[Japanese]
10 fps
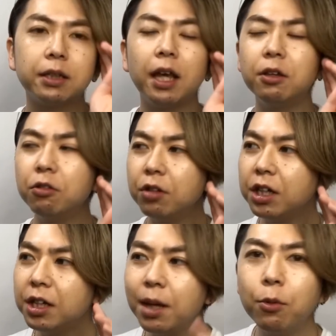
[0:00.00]
手縫
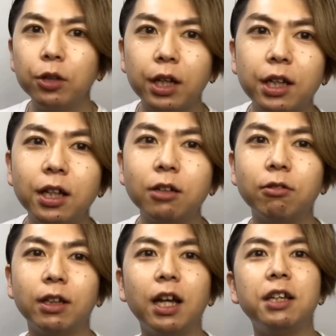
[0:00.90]
いでもできなく
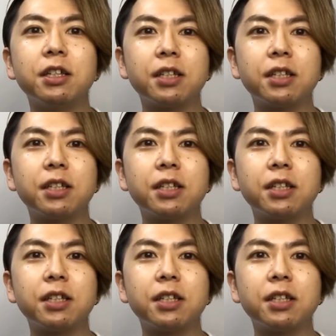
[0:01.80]
はないで